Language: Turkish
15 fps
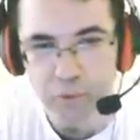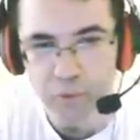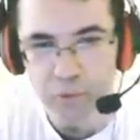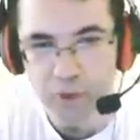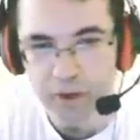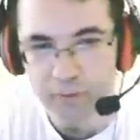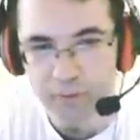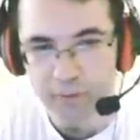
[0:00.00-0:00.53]
Şu
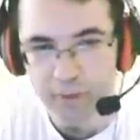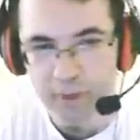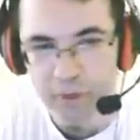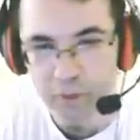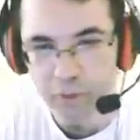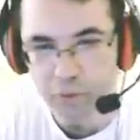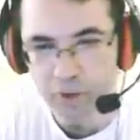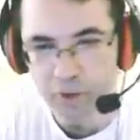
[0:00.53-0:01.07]
taraf. Ha,
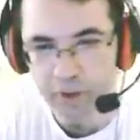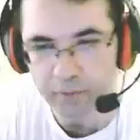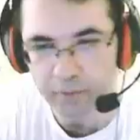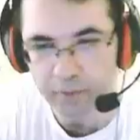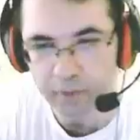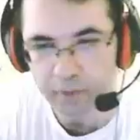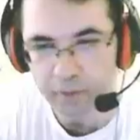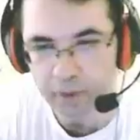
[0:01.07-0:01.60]
şu taraf.
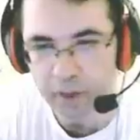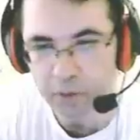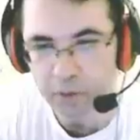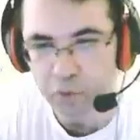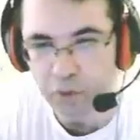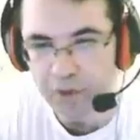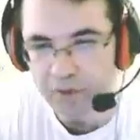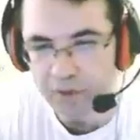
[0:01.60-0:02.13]
Ha,
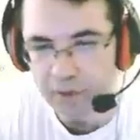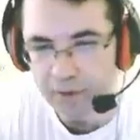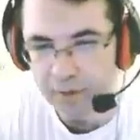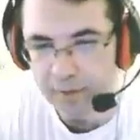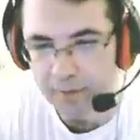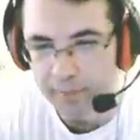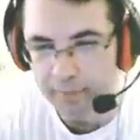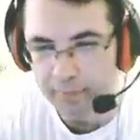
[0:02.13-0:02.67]
şurası.
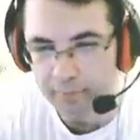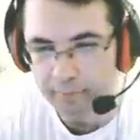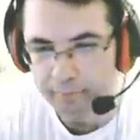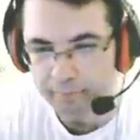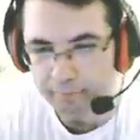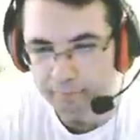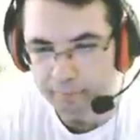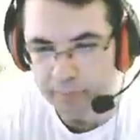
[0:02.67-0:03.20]

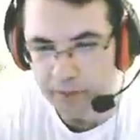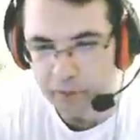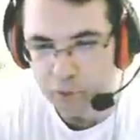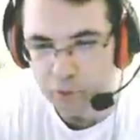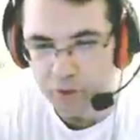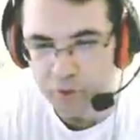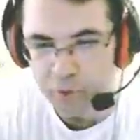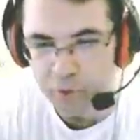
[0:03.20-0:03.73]
Ha,
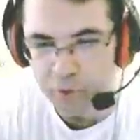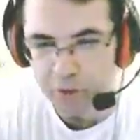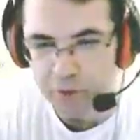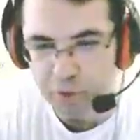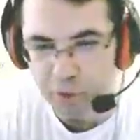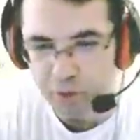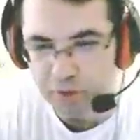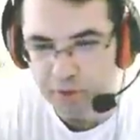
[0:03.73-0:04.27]
şurası,
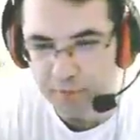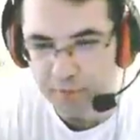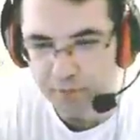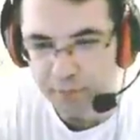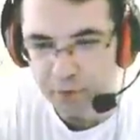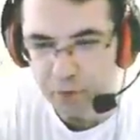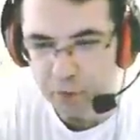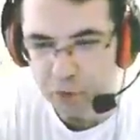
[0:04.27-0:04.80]
şurası, şurası.
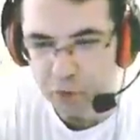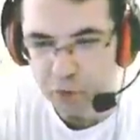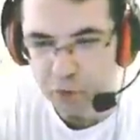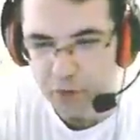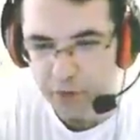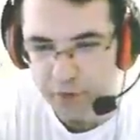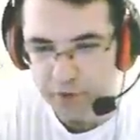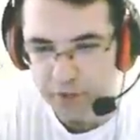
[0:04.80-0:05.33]

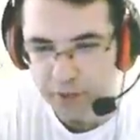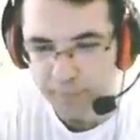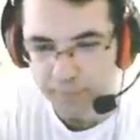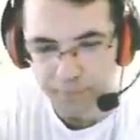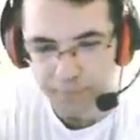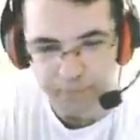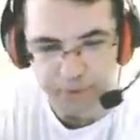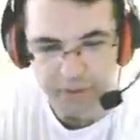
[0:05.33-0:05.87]
Şuralar işte. Ha.
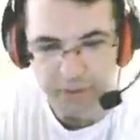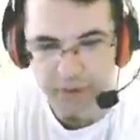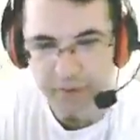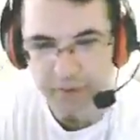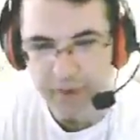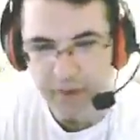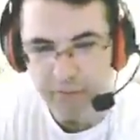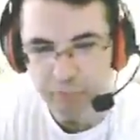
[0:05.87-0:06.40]

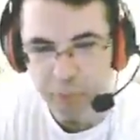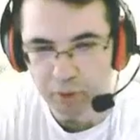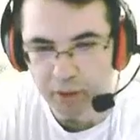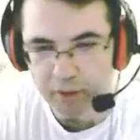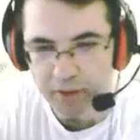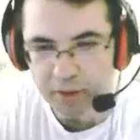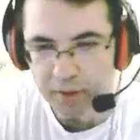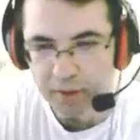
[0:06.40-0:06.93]
Tam
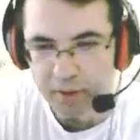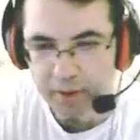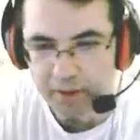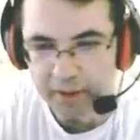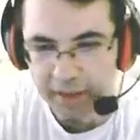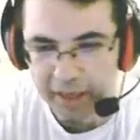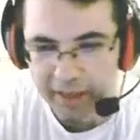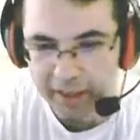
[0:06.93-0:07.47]
buralar.
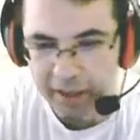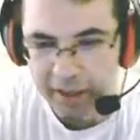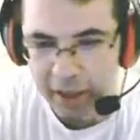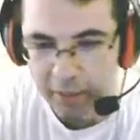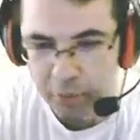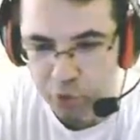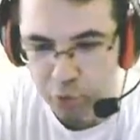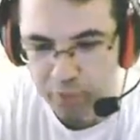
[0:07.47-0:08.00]
Geldik
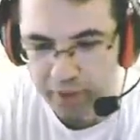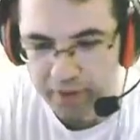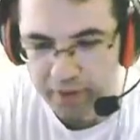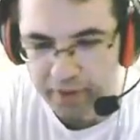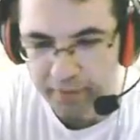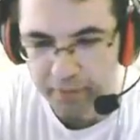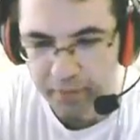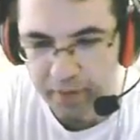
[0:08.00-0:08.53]
abi
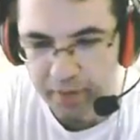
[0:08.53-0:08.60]
süperiz.